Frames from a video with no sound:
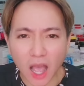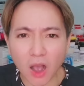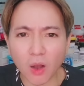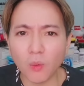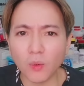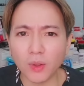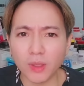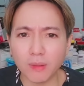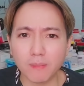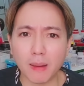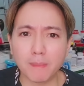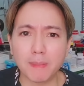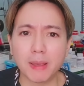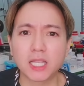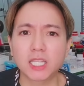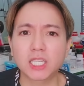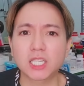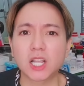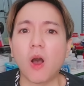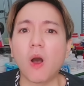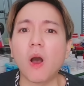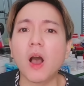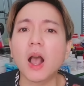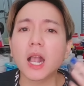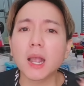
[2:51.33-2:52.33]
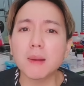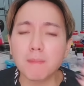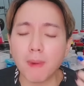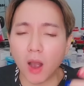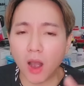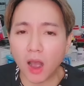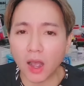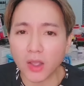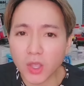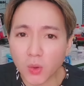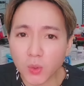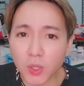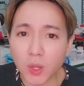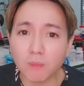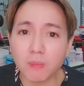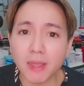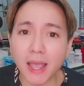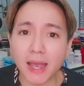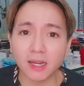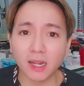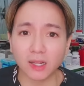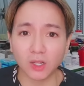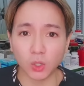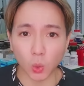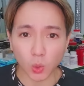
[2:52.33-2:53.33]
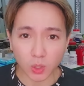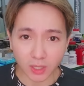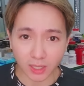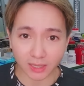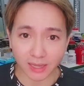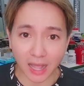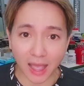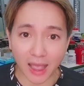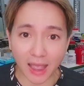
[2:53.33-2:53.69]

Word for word: thôi mà mày xỏ cái mỏ vô trong gia đình của người